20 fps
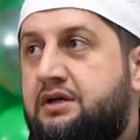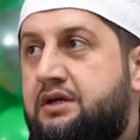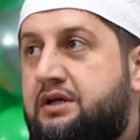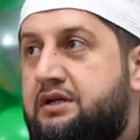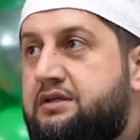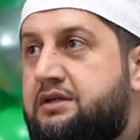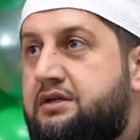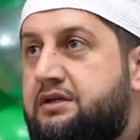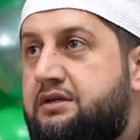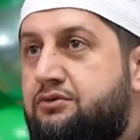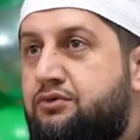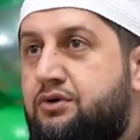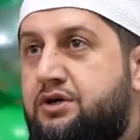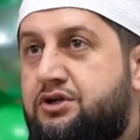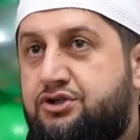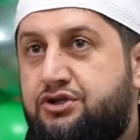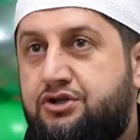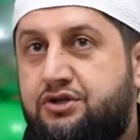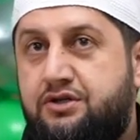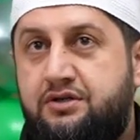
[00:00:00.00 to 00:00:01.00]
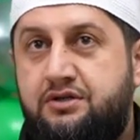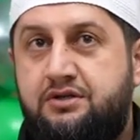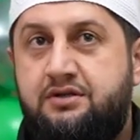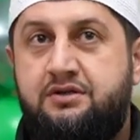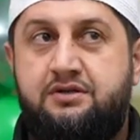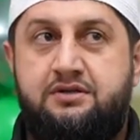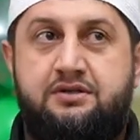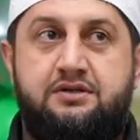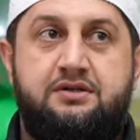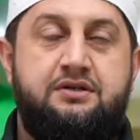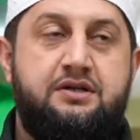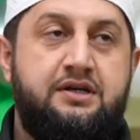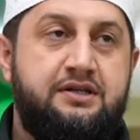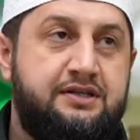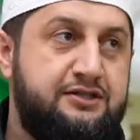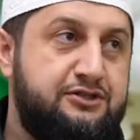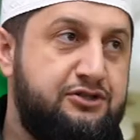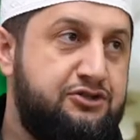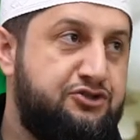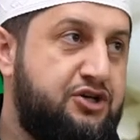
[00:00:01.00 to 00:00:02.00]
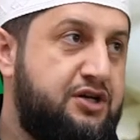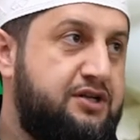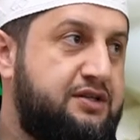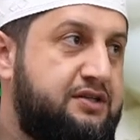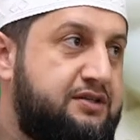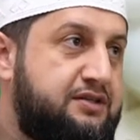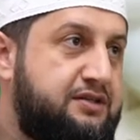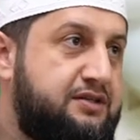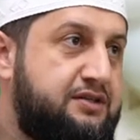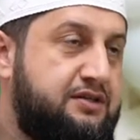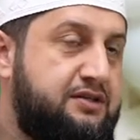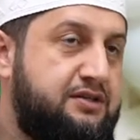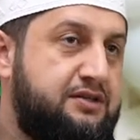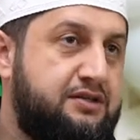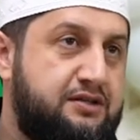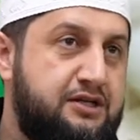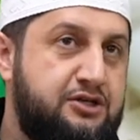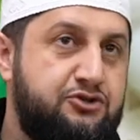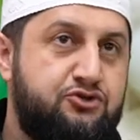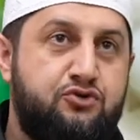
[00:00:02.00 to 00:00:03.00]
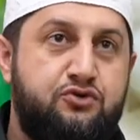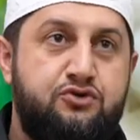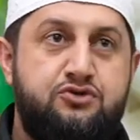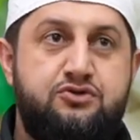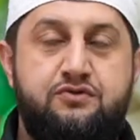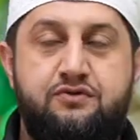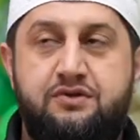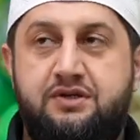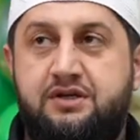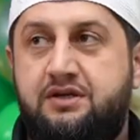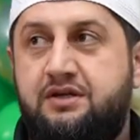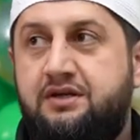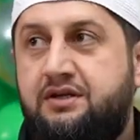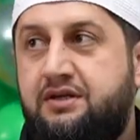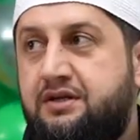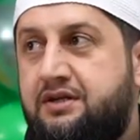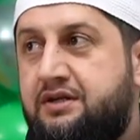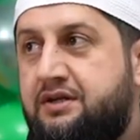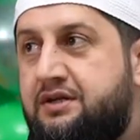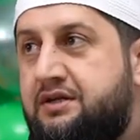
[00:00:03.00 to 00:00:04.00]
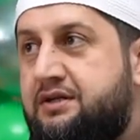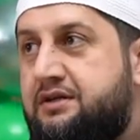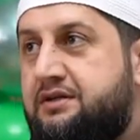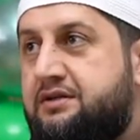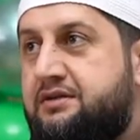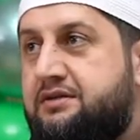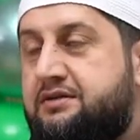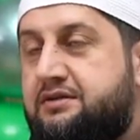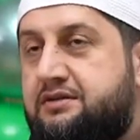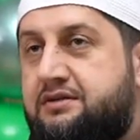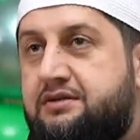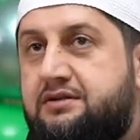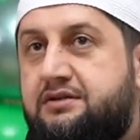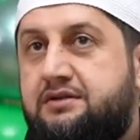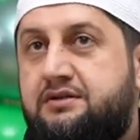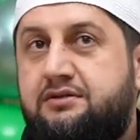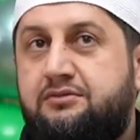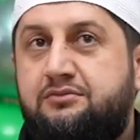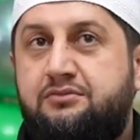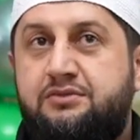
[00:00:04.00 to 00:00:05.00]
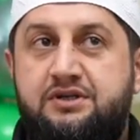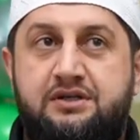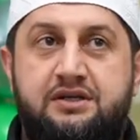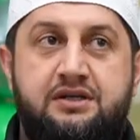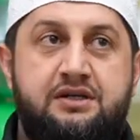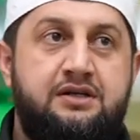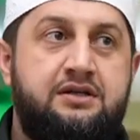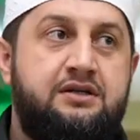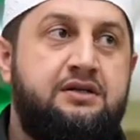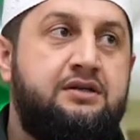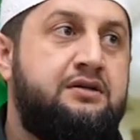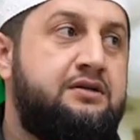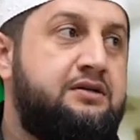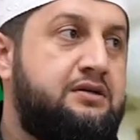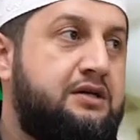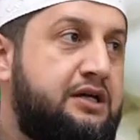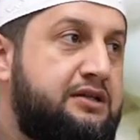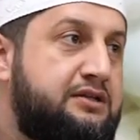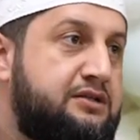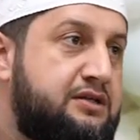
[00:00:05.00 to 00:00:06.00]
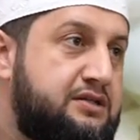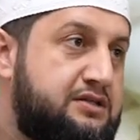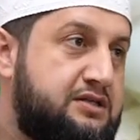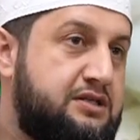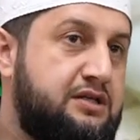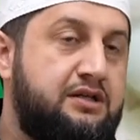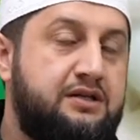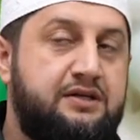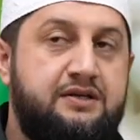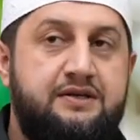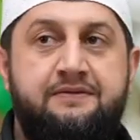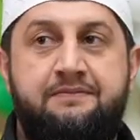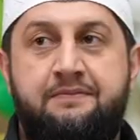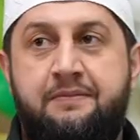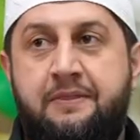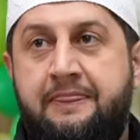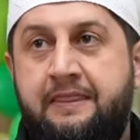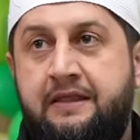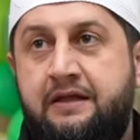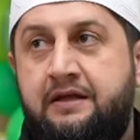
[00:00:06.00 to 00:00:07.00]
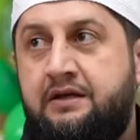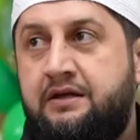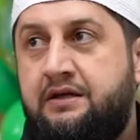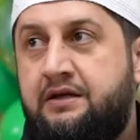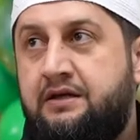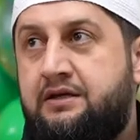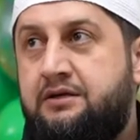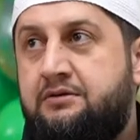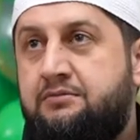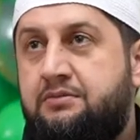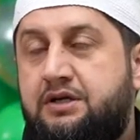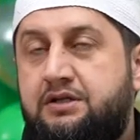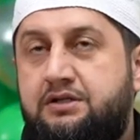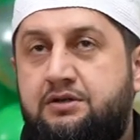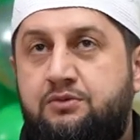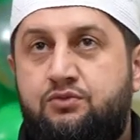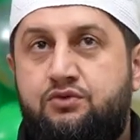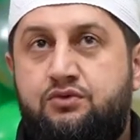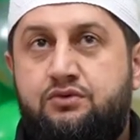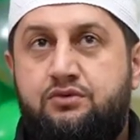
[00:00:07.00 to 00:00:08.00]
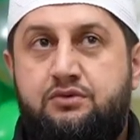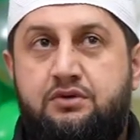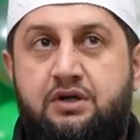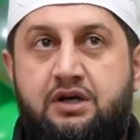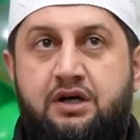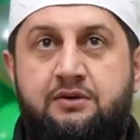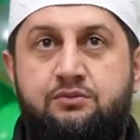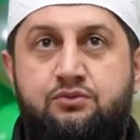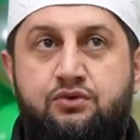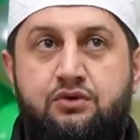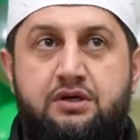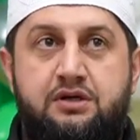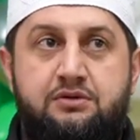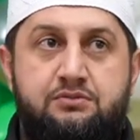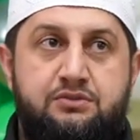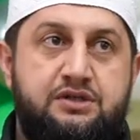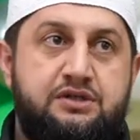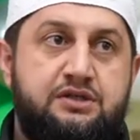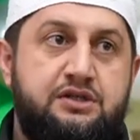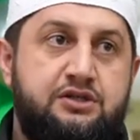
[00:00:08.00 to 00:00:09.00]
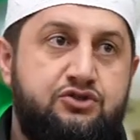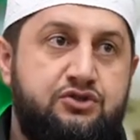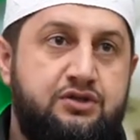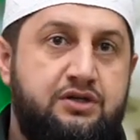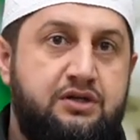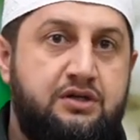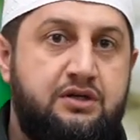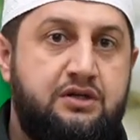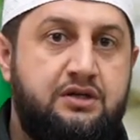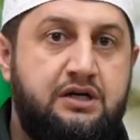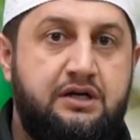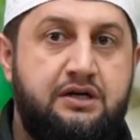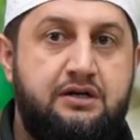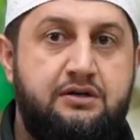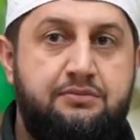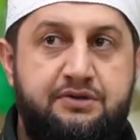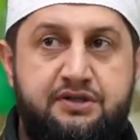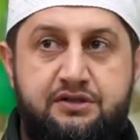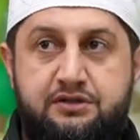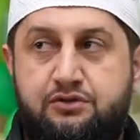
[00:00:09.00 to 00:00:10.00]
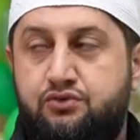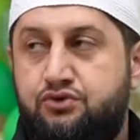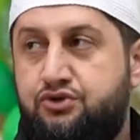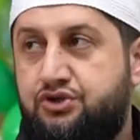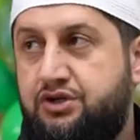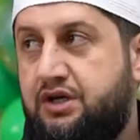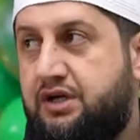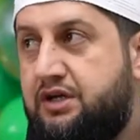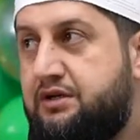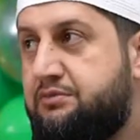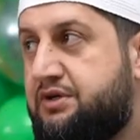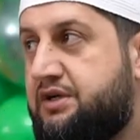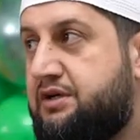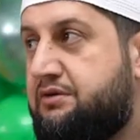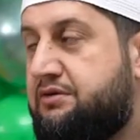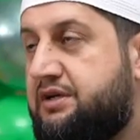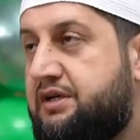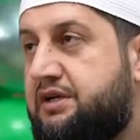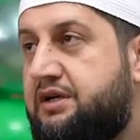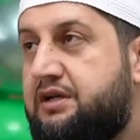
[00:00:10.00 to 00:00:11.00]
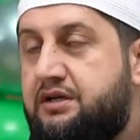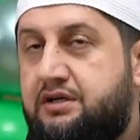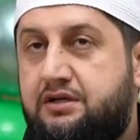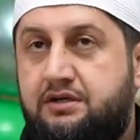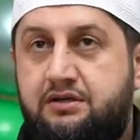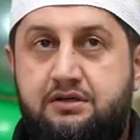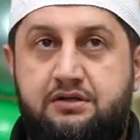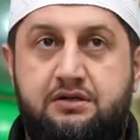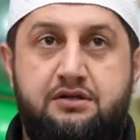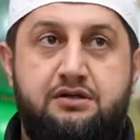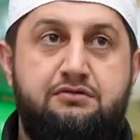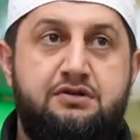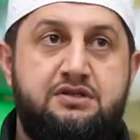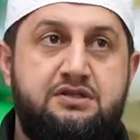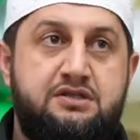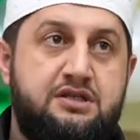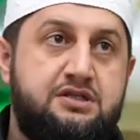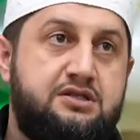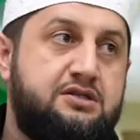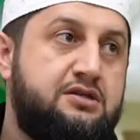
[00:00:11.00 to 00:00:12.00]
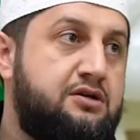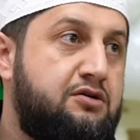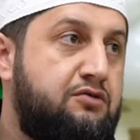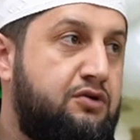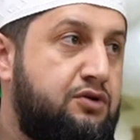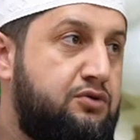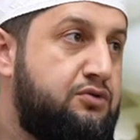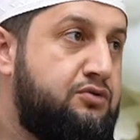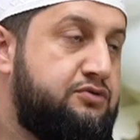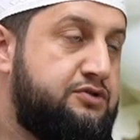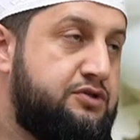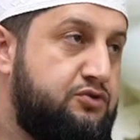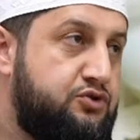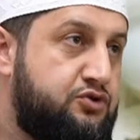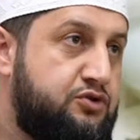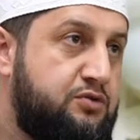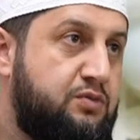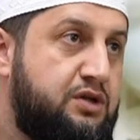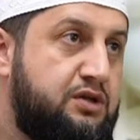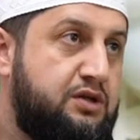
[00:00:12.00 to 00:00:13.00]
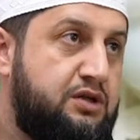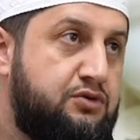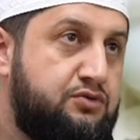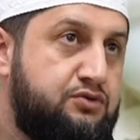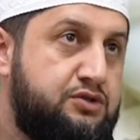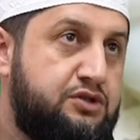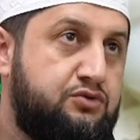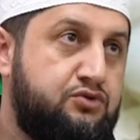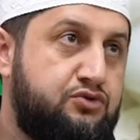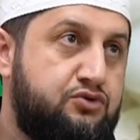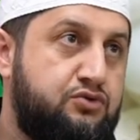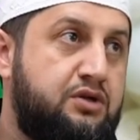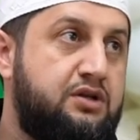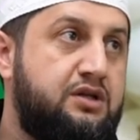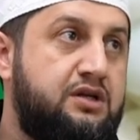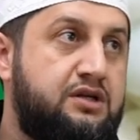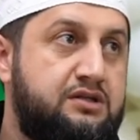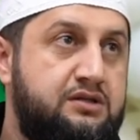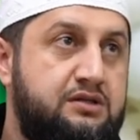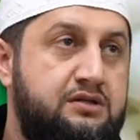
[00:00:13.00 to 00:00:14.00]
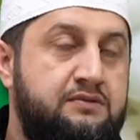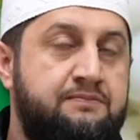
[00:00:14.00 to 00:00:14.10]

это и ваш э, односельчанин, и наш родственник. Э, мы одна целая. Поэтому, альхамдулилля, мы должны, как предыдущие алимы говорили, э, воздаст хвалу Всевышнему Аллаху за то, что Аллах